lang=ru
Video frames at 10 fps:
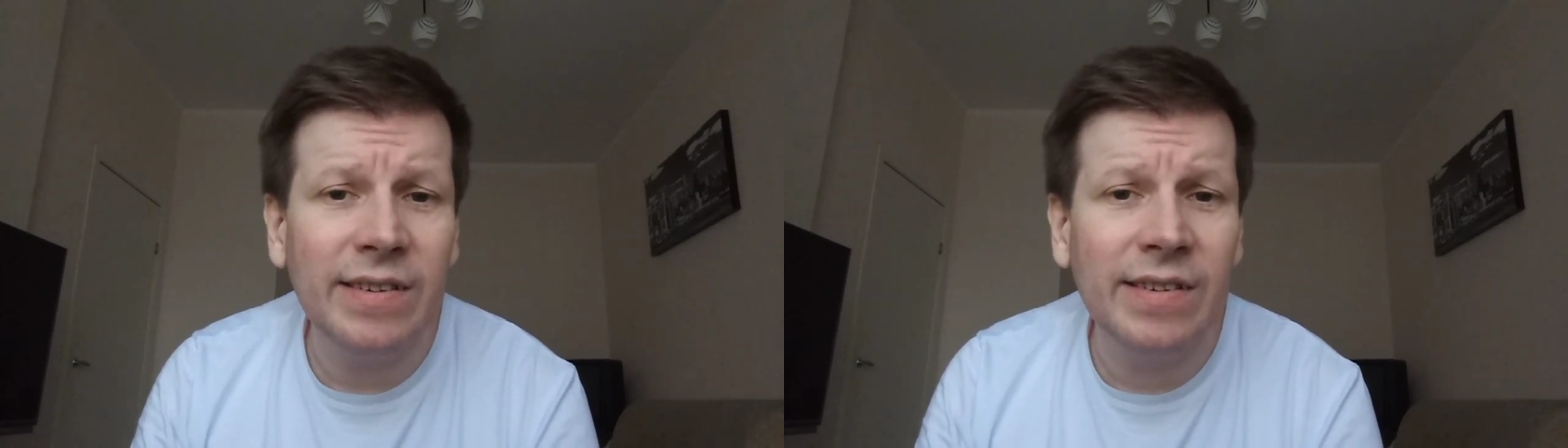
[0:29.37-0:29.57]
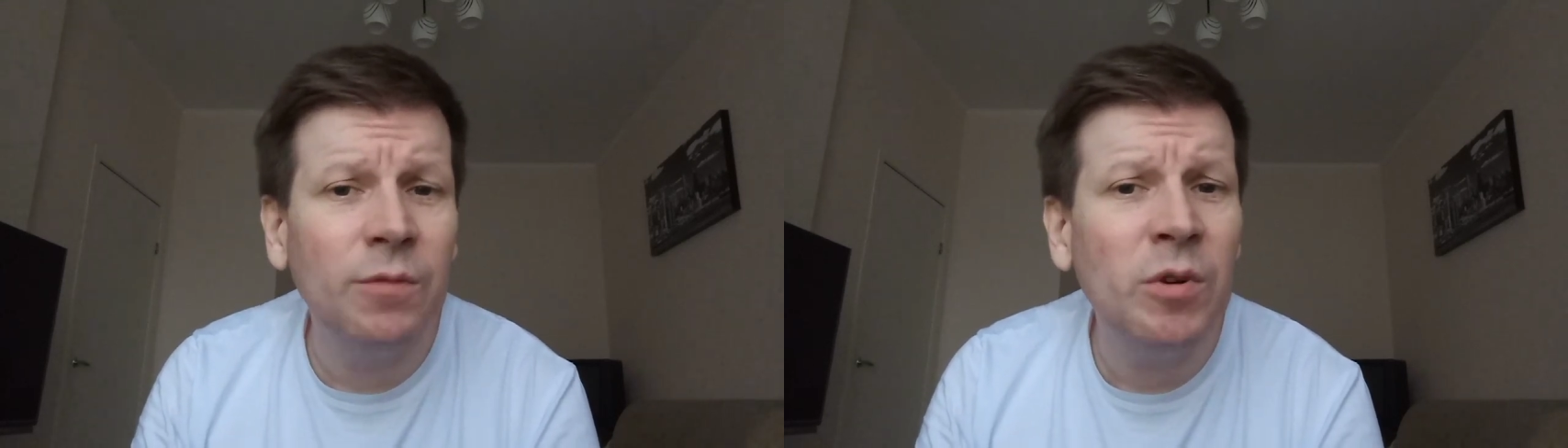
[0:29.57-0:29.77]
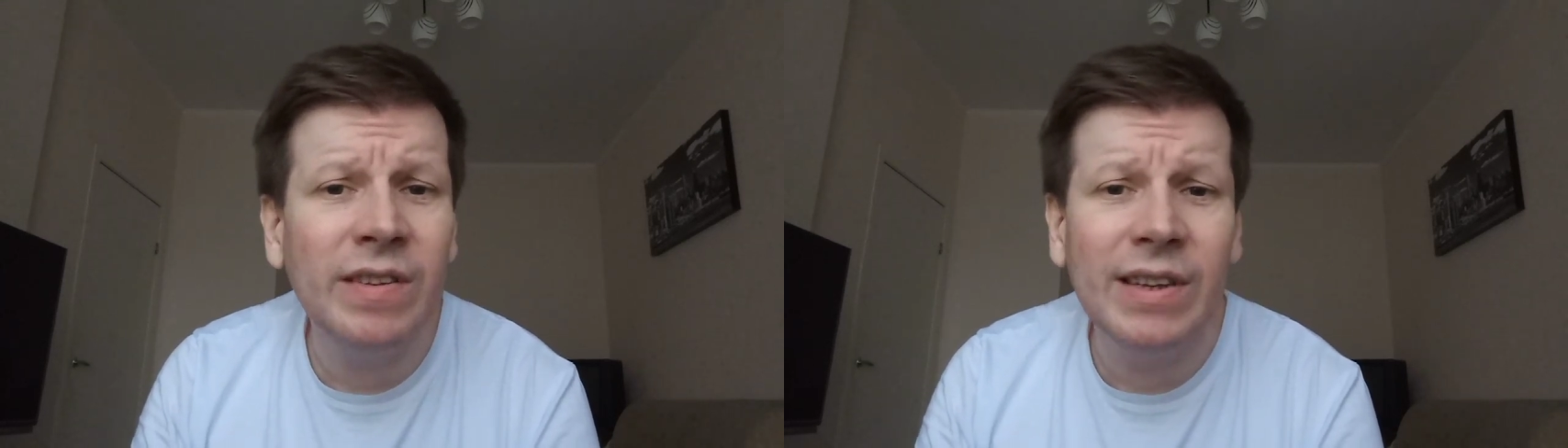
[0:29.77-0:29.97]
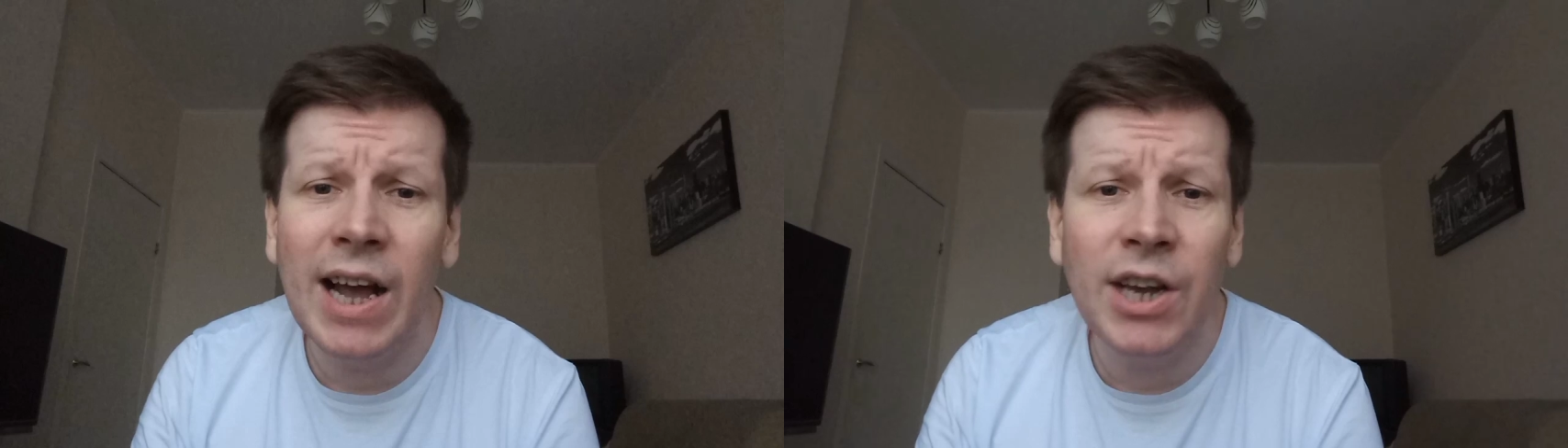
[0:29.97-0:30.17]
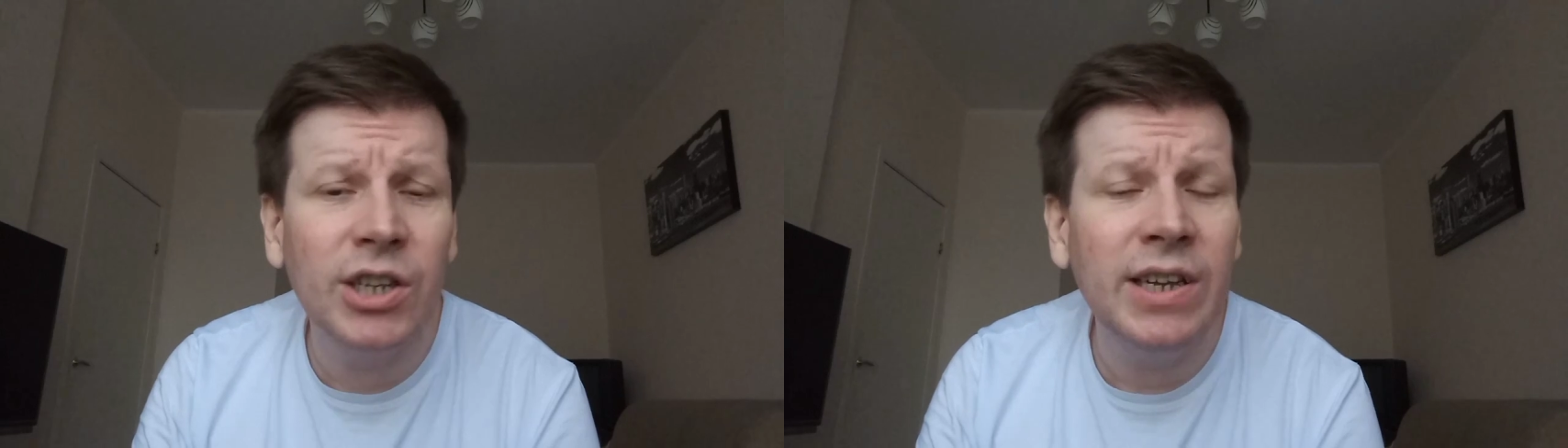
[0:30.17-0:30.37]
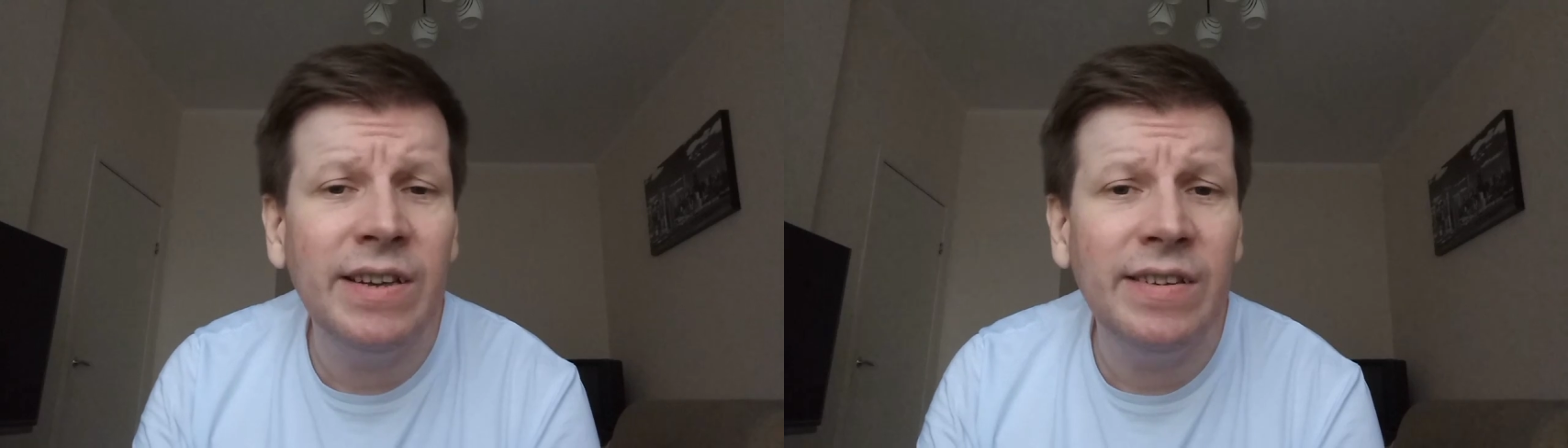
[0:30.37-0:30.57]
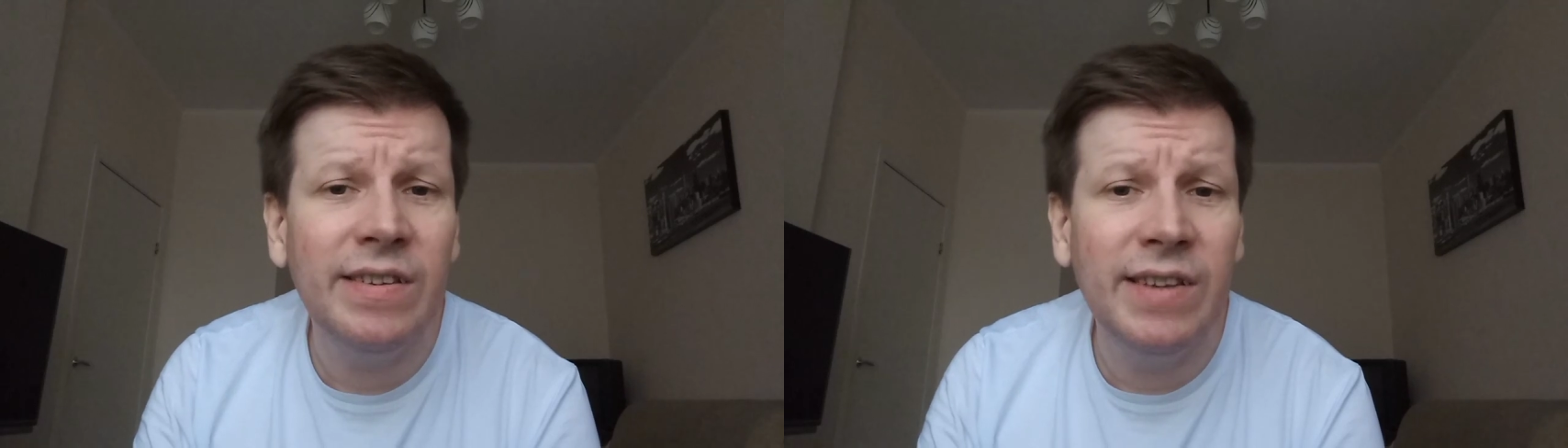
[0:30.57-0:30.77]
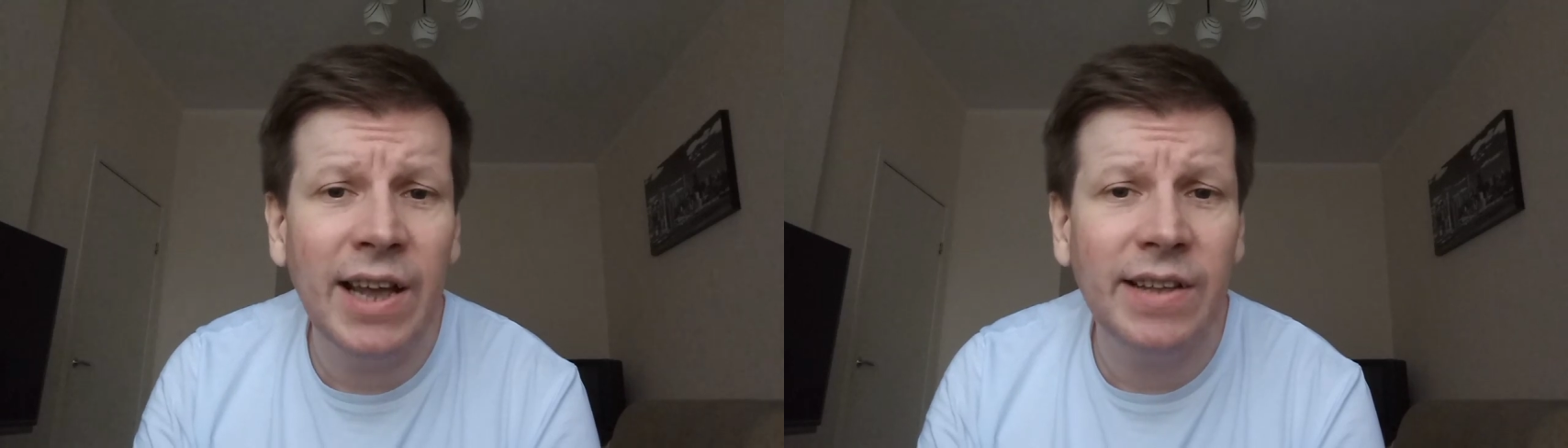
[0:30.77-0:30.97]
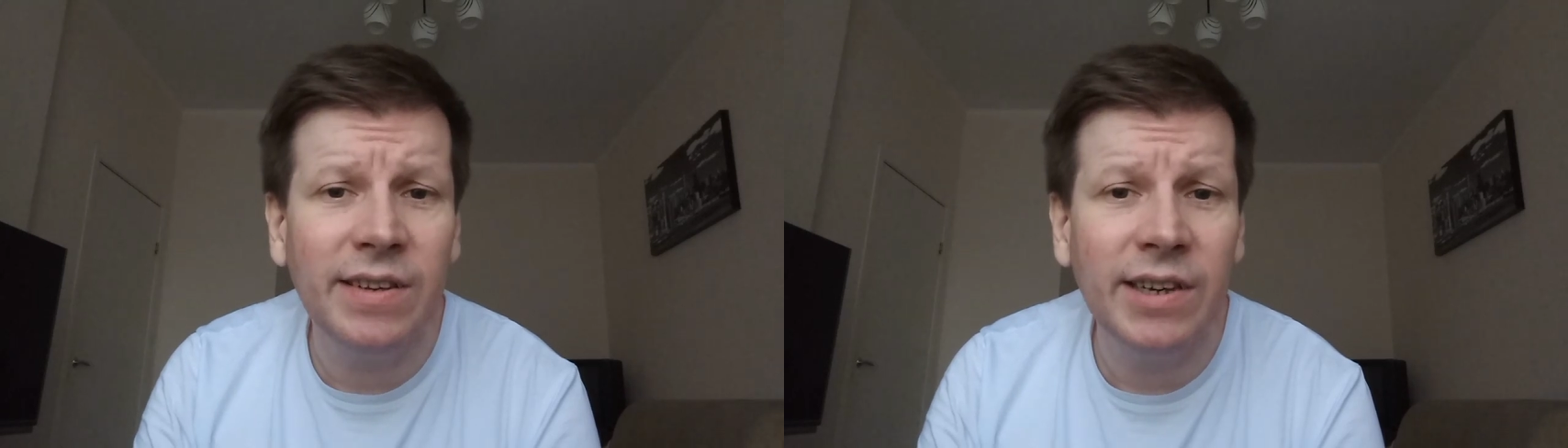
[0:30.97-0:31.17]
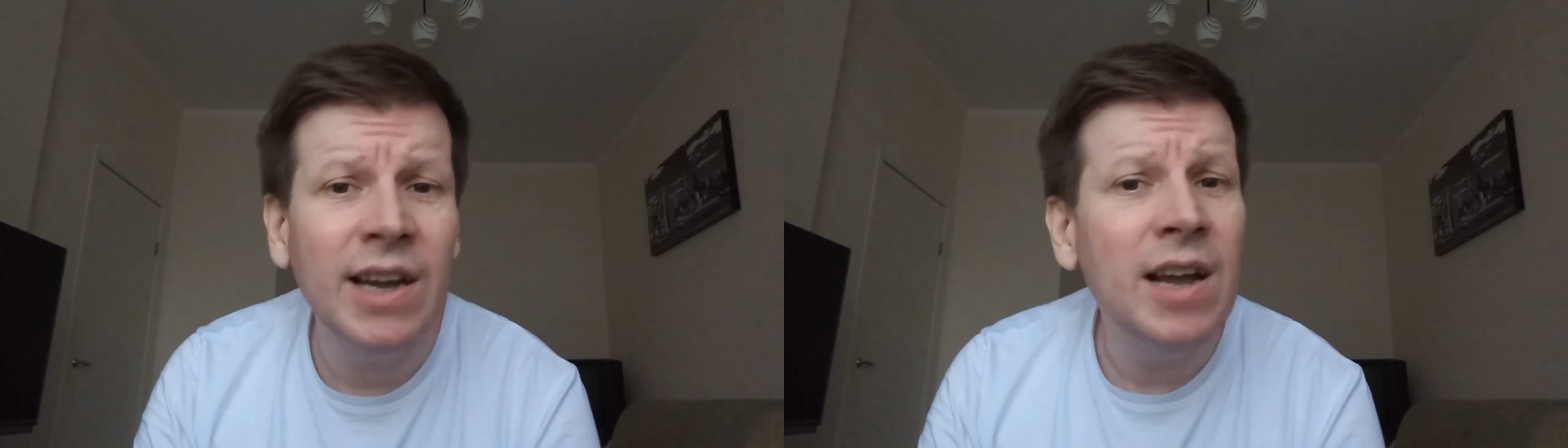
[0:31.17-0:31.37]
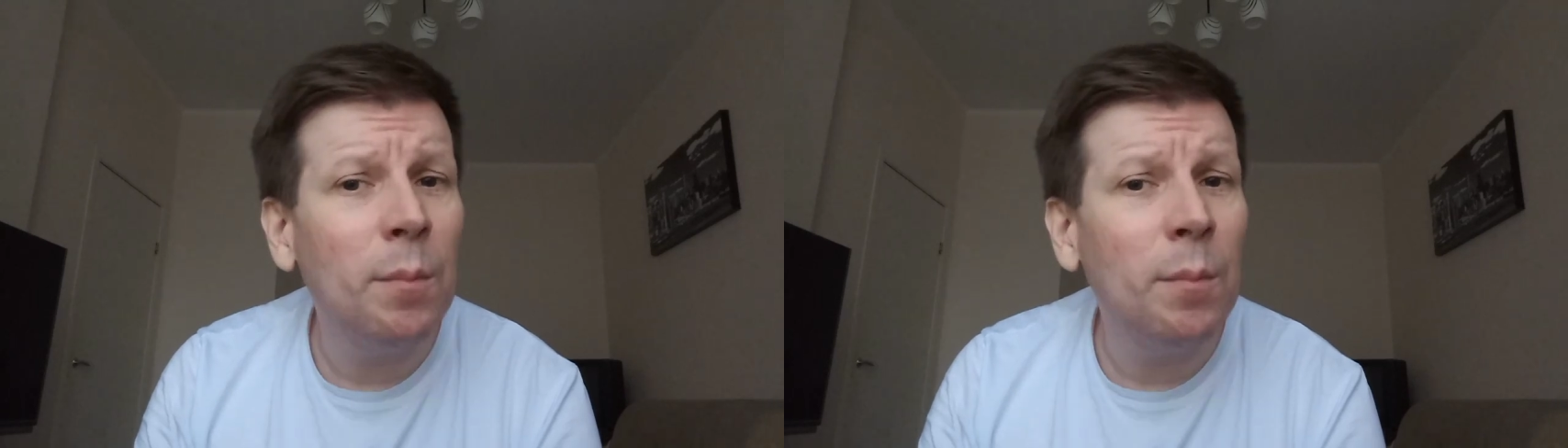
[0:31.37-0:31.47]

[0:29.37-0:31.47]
сквозь каждые сети